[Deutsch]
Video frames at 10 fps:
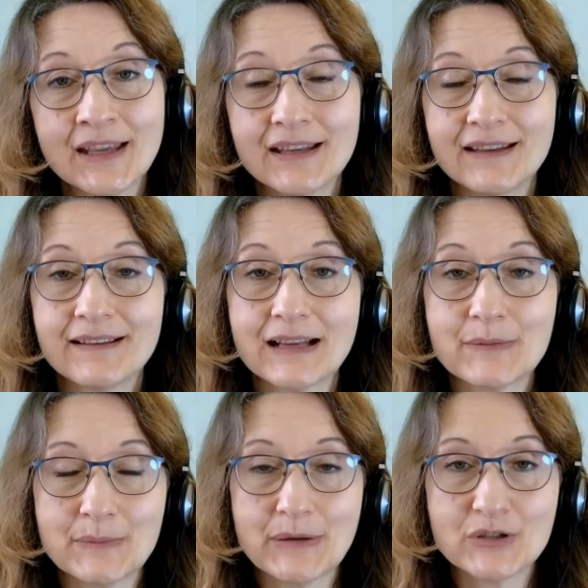ist
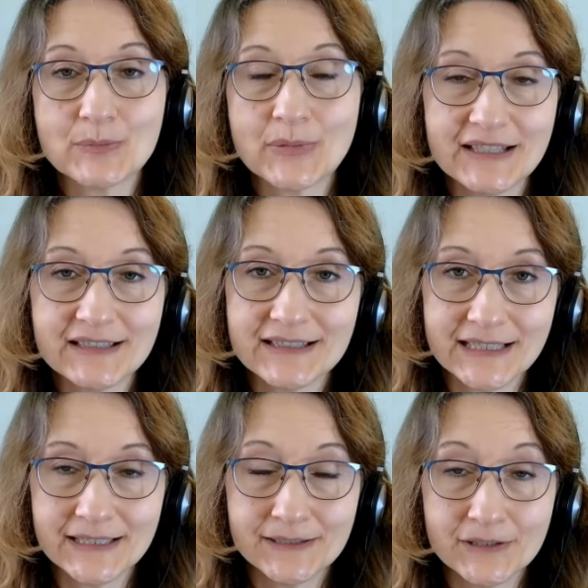aber beim Sprechen
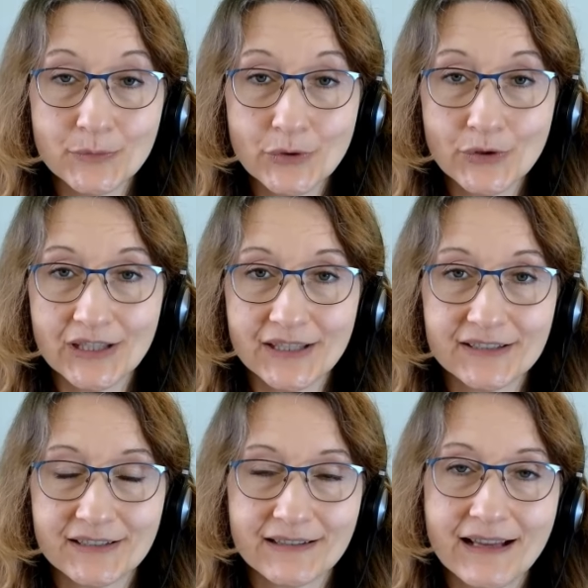tatsächlich nicht möglich.
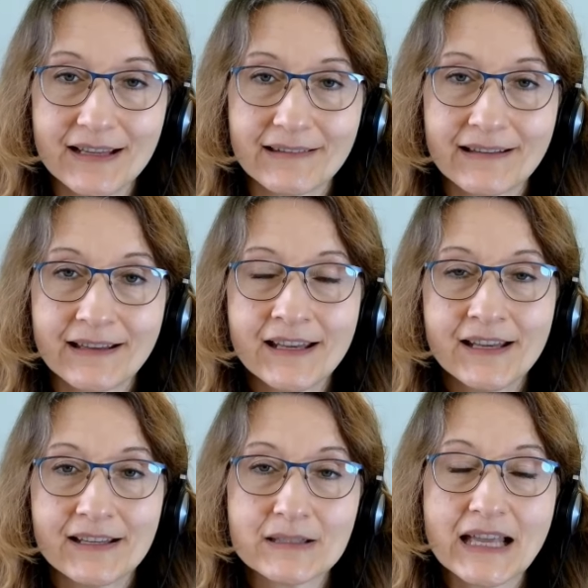Das heißt,
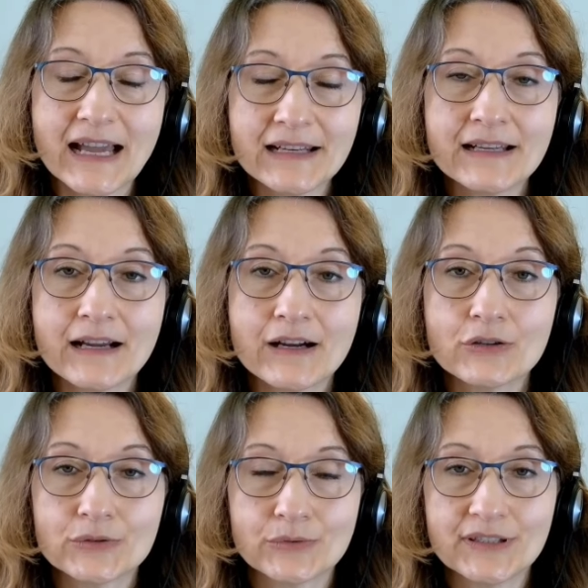es kann da
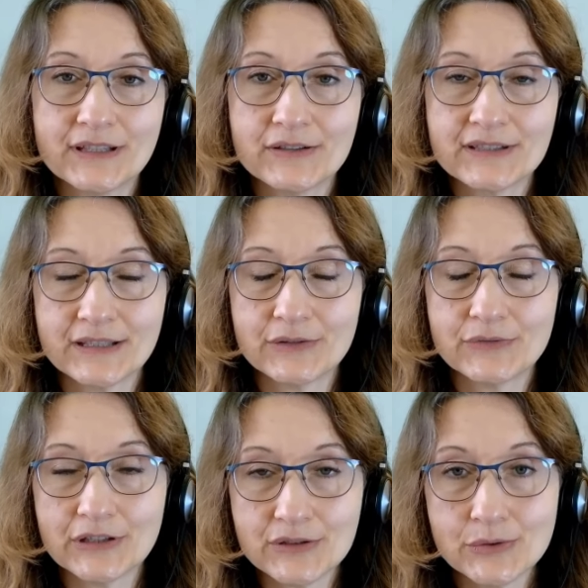auch durchaus eine
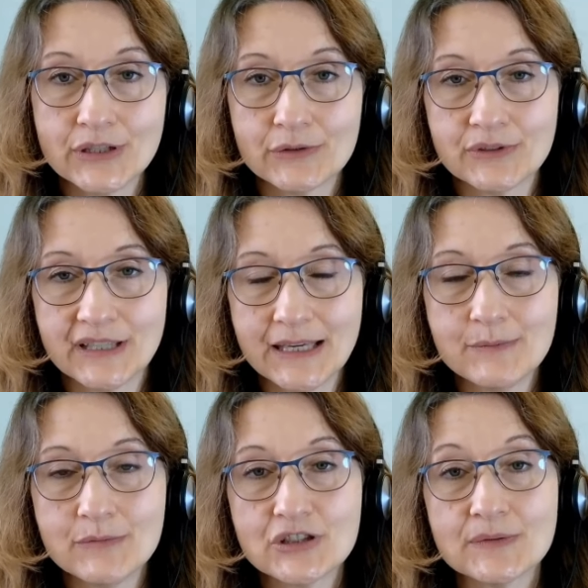Verzögerung
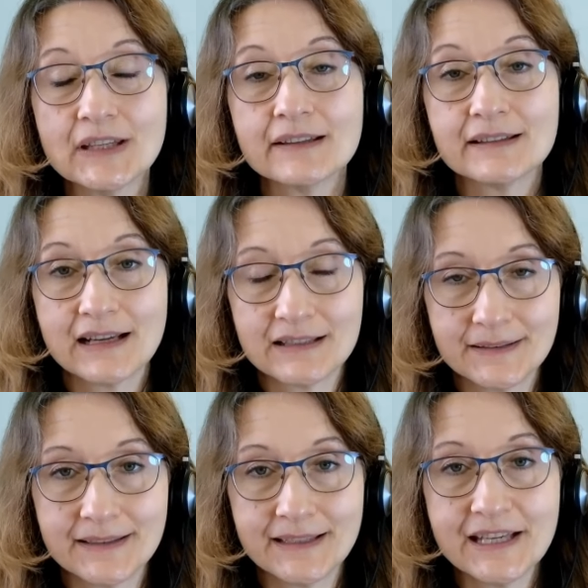geben,
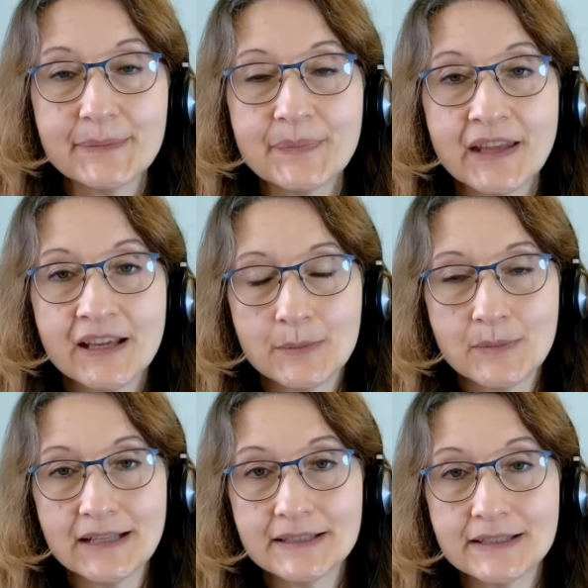Schwierigkeiten geben,
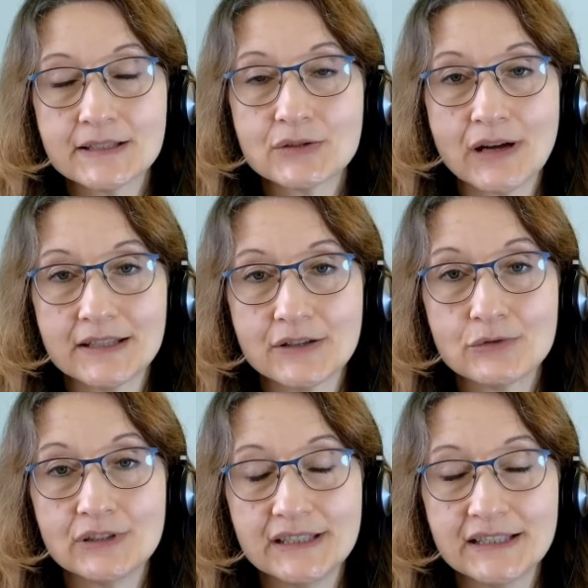manches zu
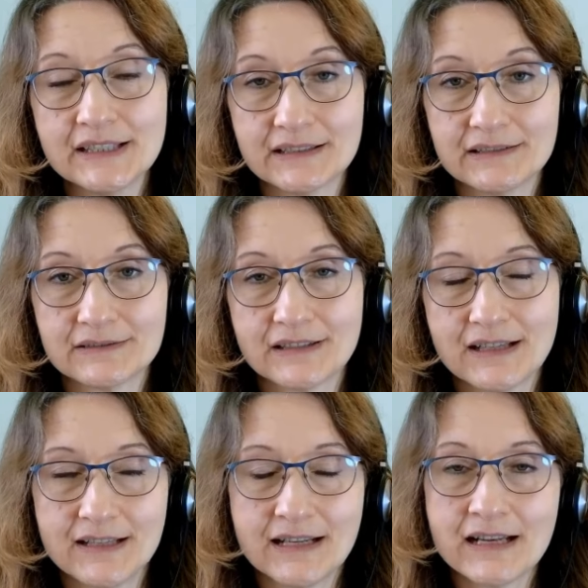artikulieren.
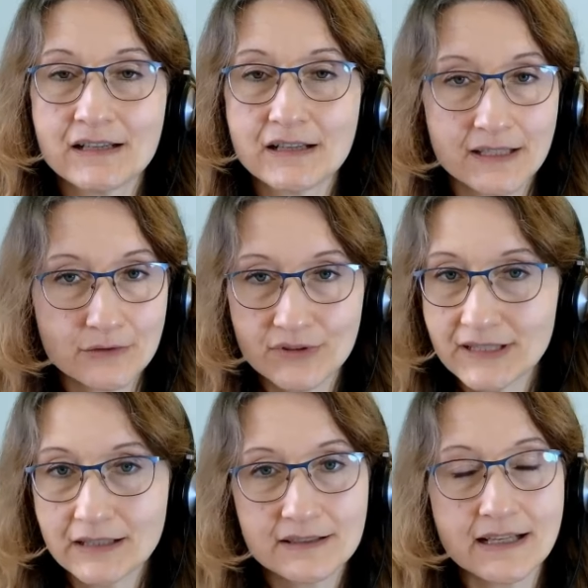Ein anderer ist so
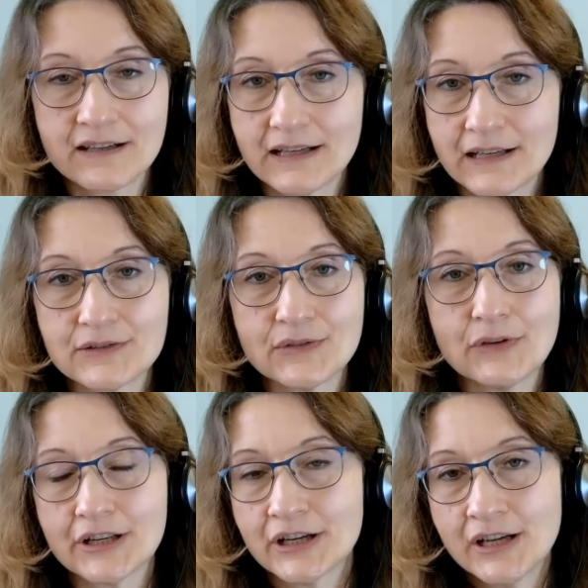zack, zack, kann sofort